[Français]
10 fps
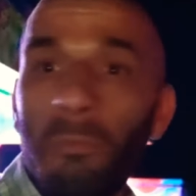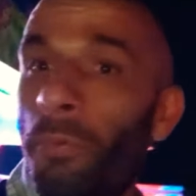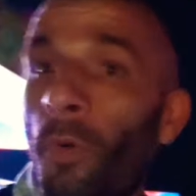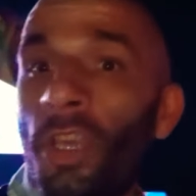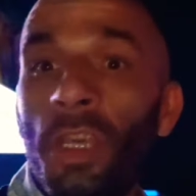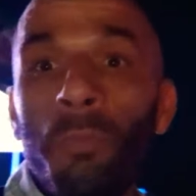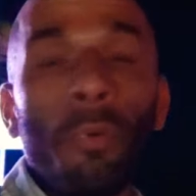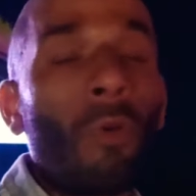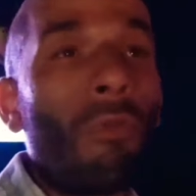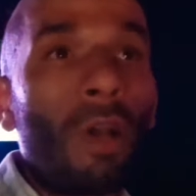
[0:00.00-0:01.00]
Pour qui,
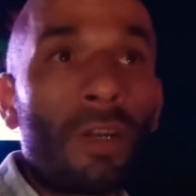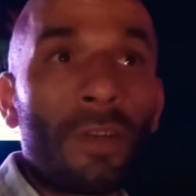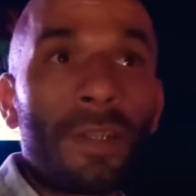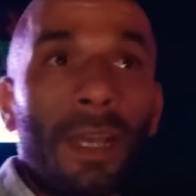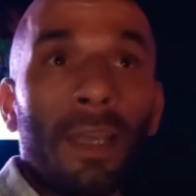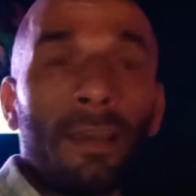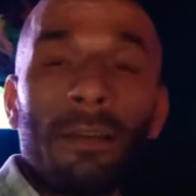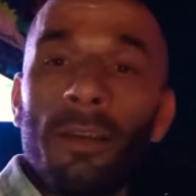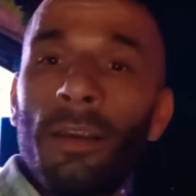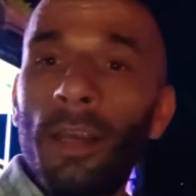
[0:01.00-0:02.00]
pourquoi, j'en sais rien.
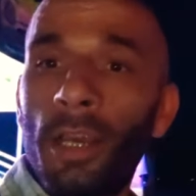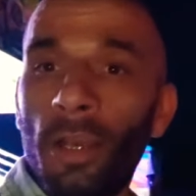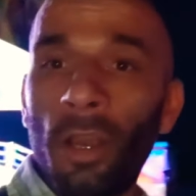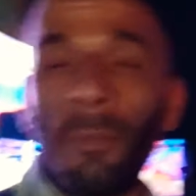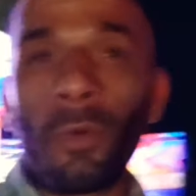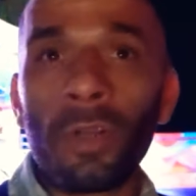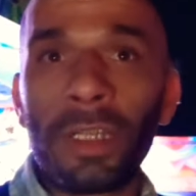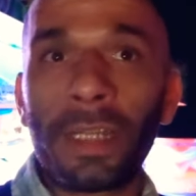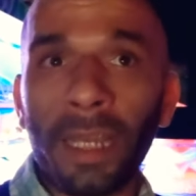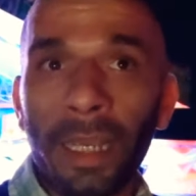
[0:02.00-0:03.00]
Comme on le
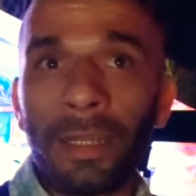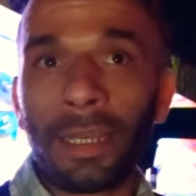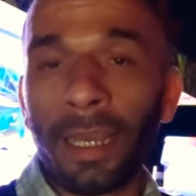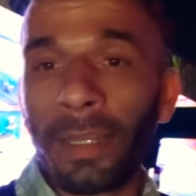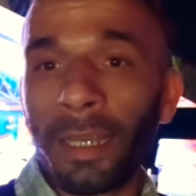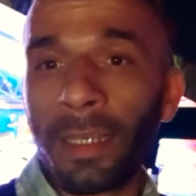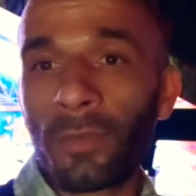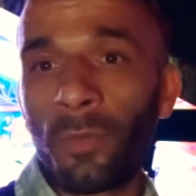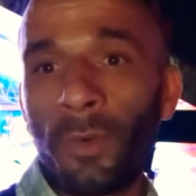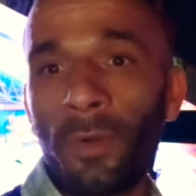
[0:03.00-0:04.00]
dit très très très
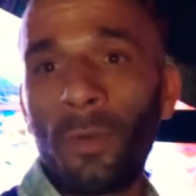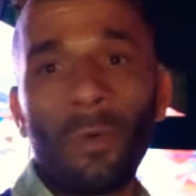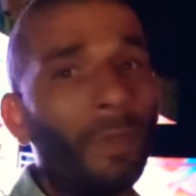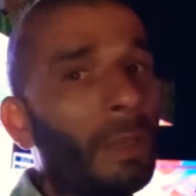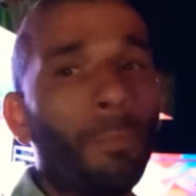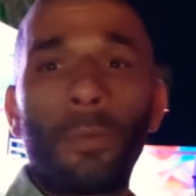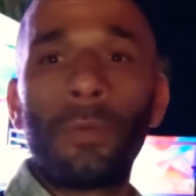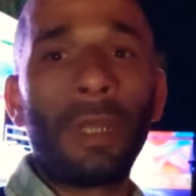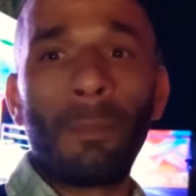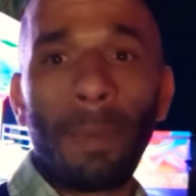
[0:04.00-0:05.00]
souvent, on n'est
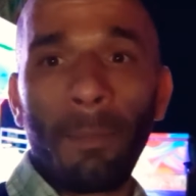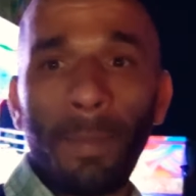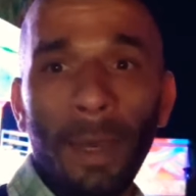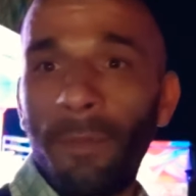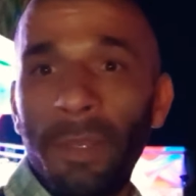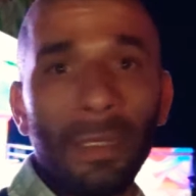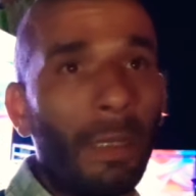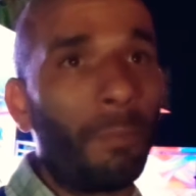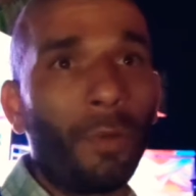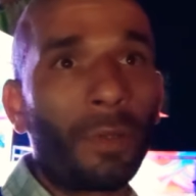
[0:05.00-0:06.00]
plus des papas avec
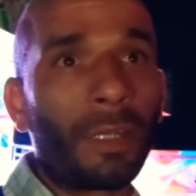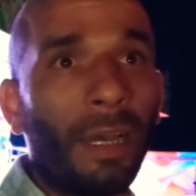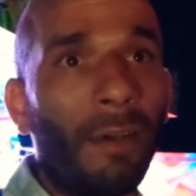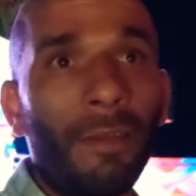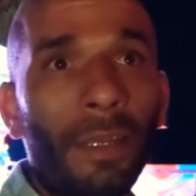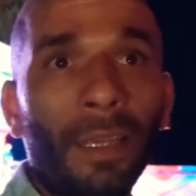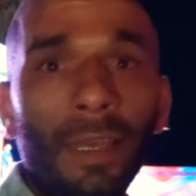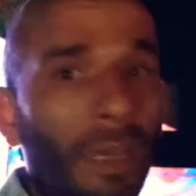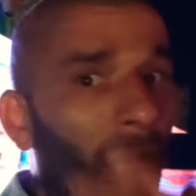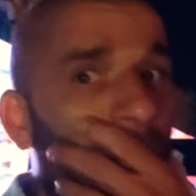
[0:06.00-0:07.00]
des bleus de travail,
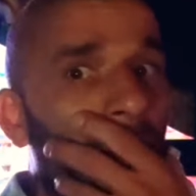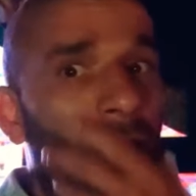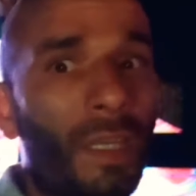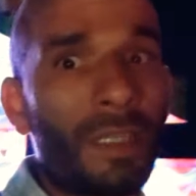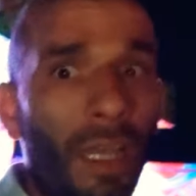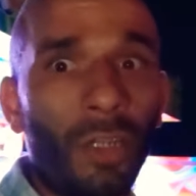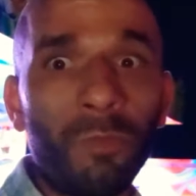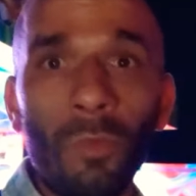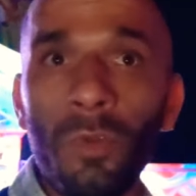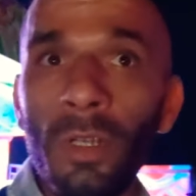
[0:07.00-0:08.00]
avec des staches
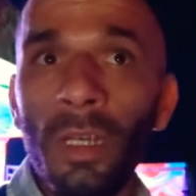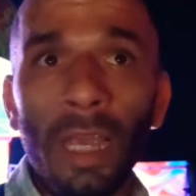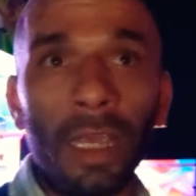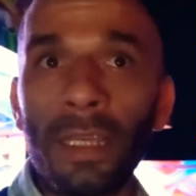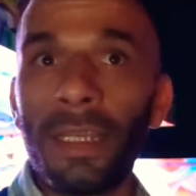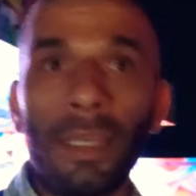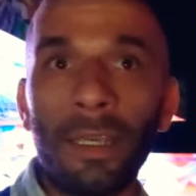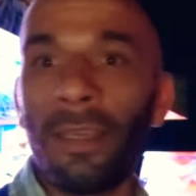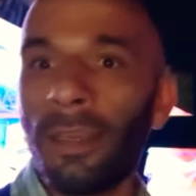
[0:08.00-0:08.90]
mous et qui,